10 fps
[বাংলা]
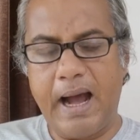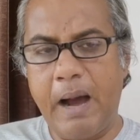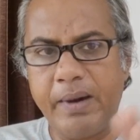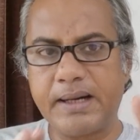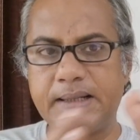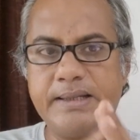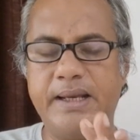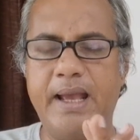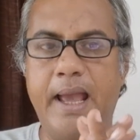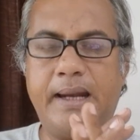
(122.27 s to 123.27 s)
আমার কাছে
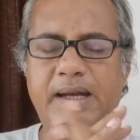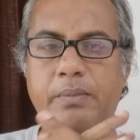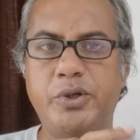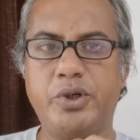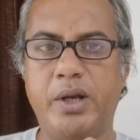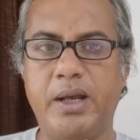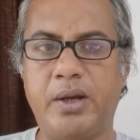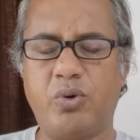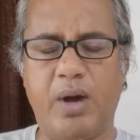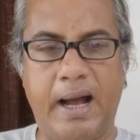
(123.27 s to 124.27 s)
একটা বিষয়ে
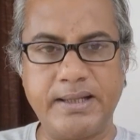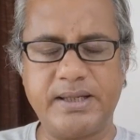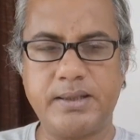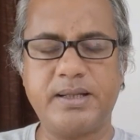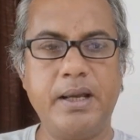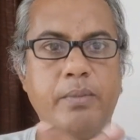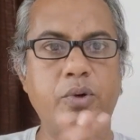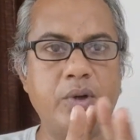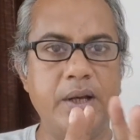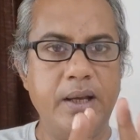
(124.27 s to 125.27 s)
একটু আঁচ আছে
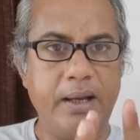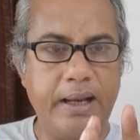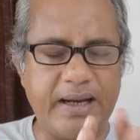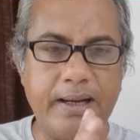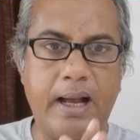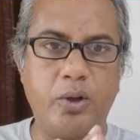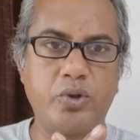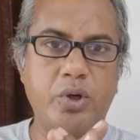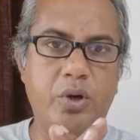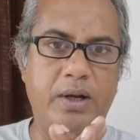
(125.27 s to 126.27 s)
এবং এটা নিয়ে
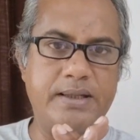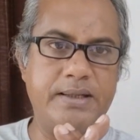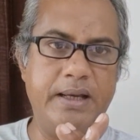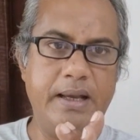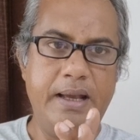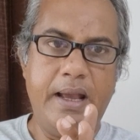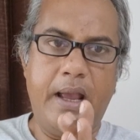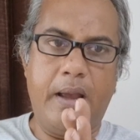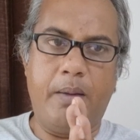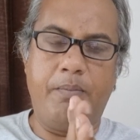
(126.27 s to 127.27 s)
আলোচনাও আছে
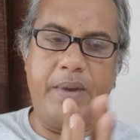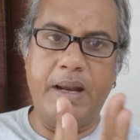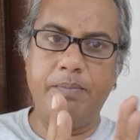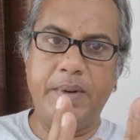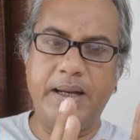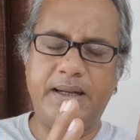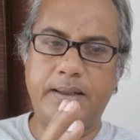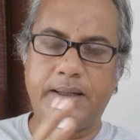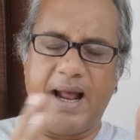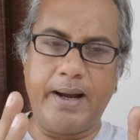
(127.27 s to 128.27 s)
বিএনপি
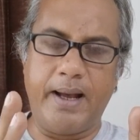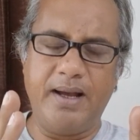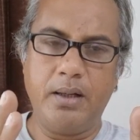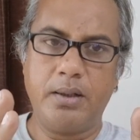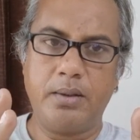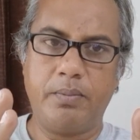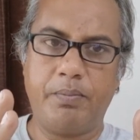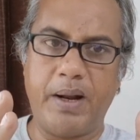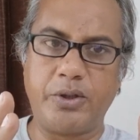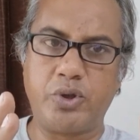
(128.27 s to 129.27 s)
টানা
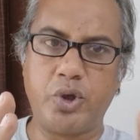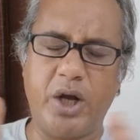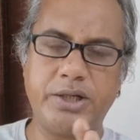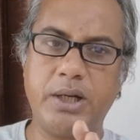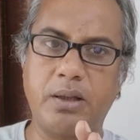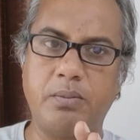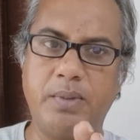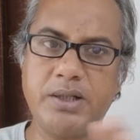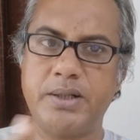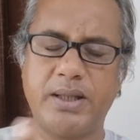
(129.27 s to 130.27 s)
প্রায় ছয় সাত
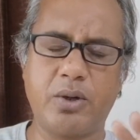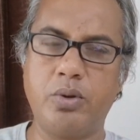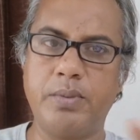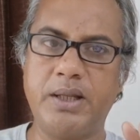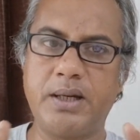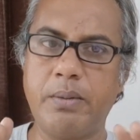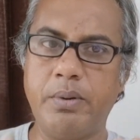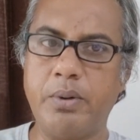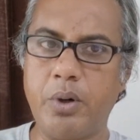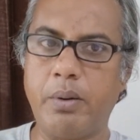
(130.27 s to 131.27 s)
মাস নেতাকর্মীদেরকে
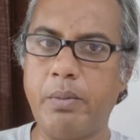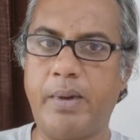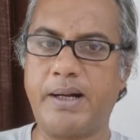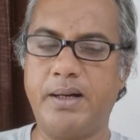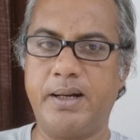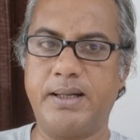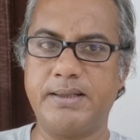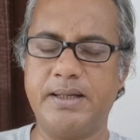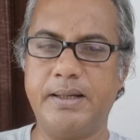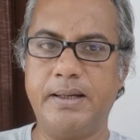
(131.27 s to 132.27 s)
বিভিন্নভাবে মাঠে রেখেছে